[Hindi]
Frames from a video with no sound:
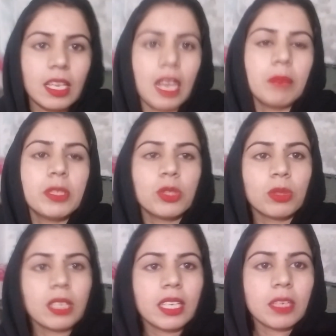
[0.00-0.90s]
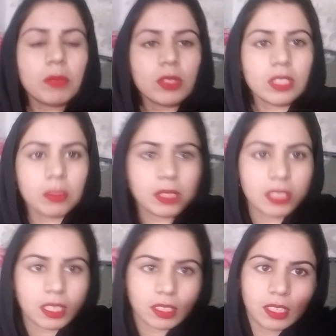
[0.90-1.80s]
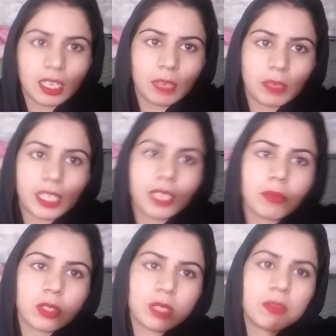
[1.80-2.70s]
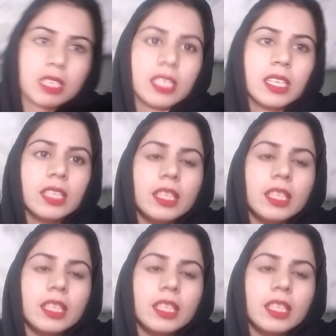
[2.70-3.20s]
अभी शुक्र है कि मौसम इतना ख़राब नहीं है मौसम सही है